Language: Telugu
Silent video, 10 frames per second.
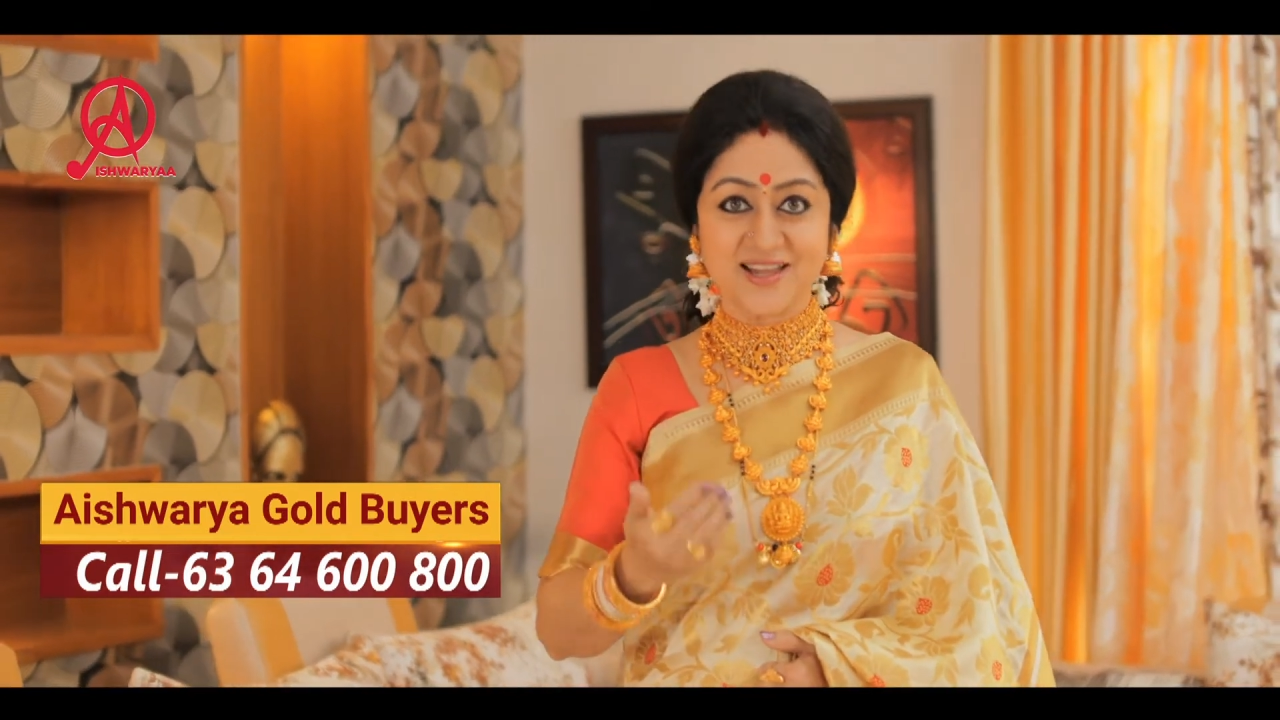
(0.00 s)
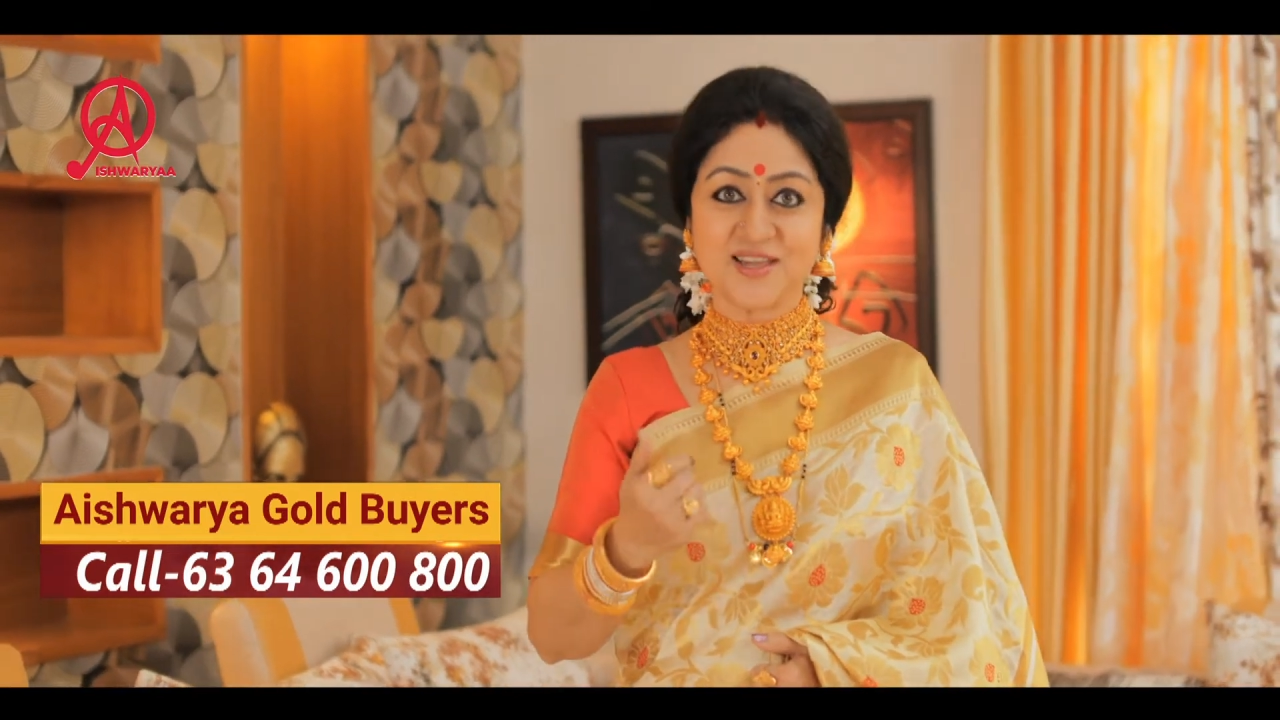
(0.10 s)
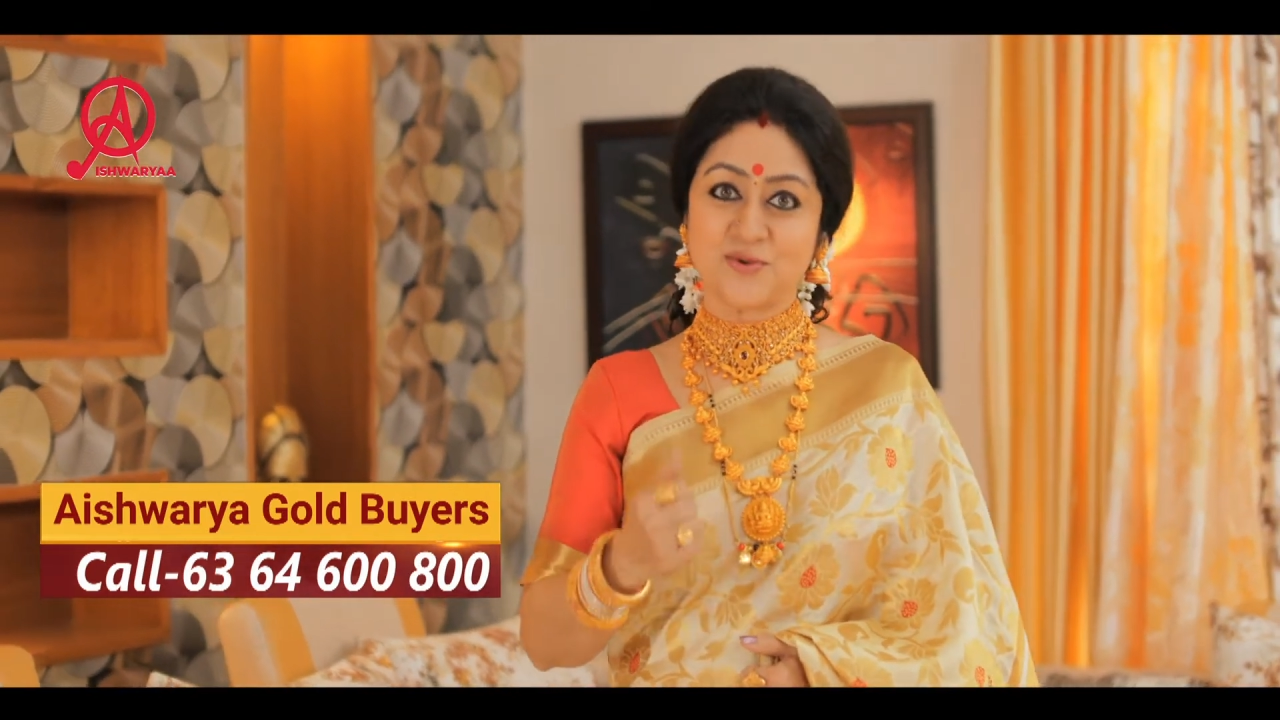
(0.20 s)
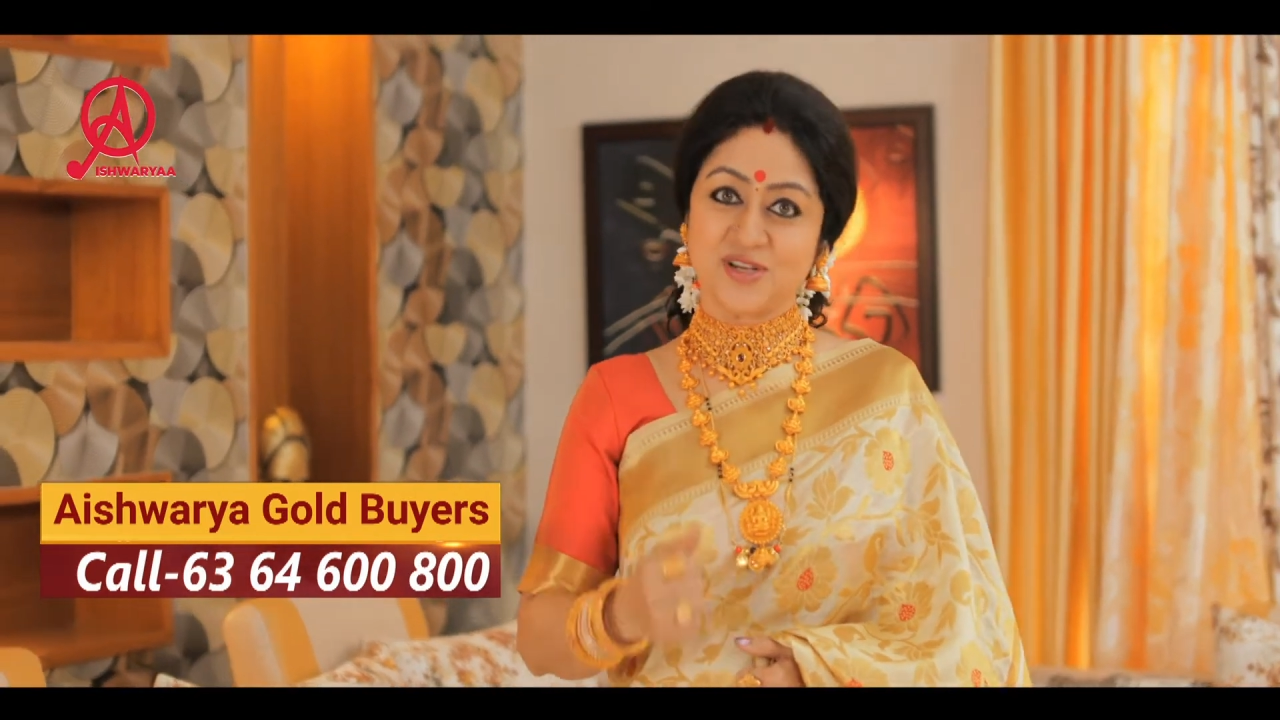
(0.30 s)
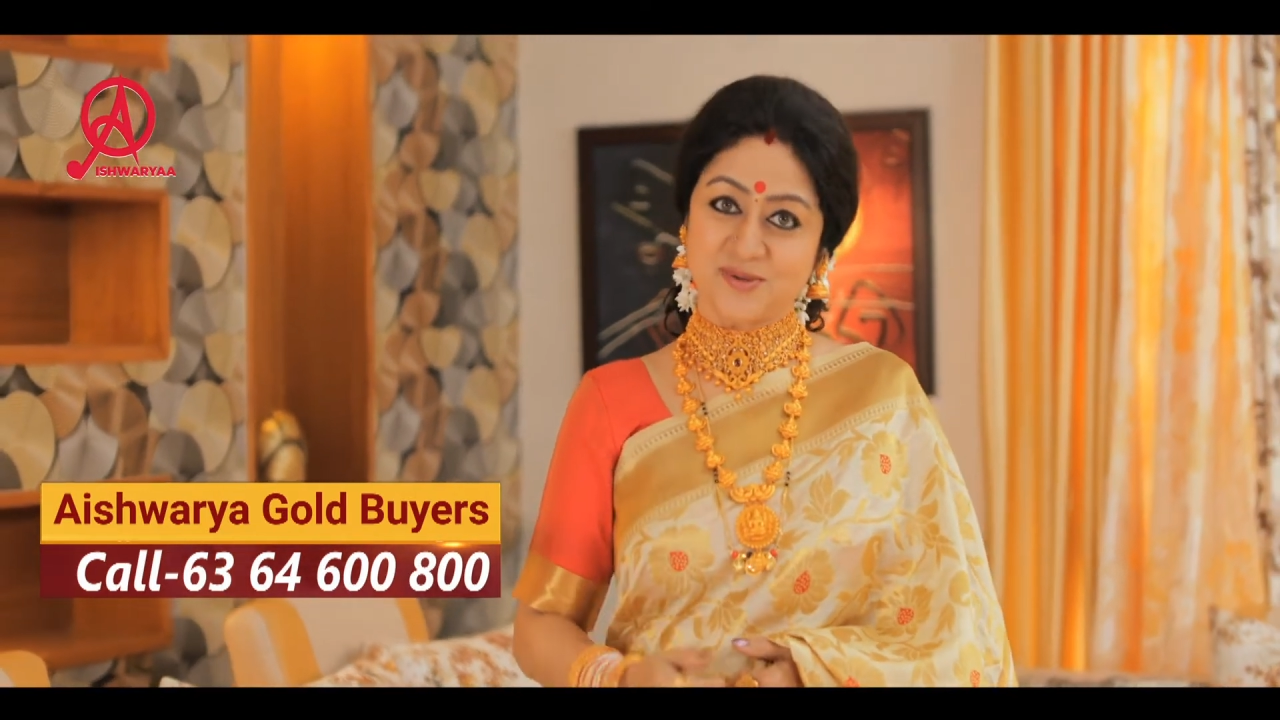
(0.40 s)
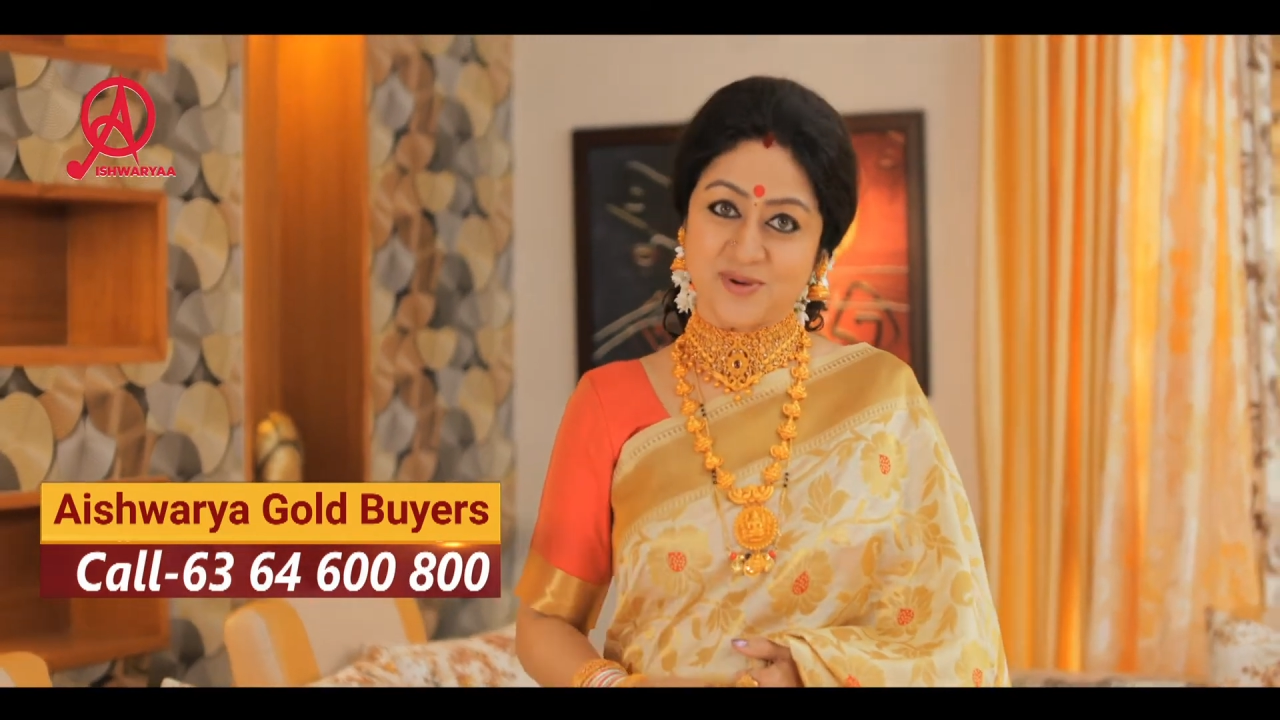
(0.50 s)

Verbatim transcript: వెతుకుంటూ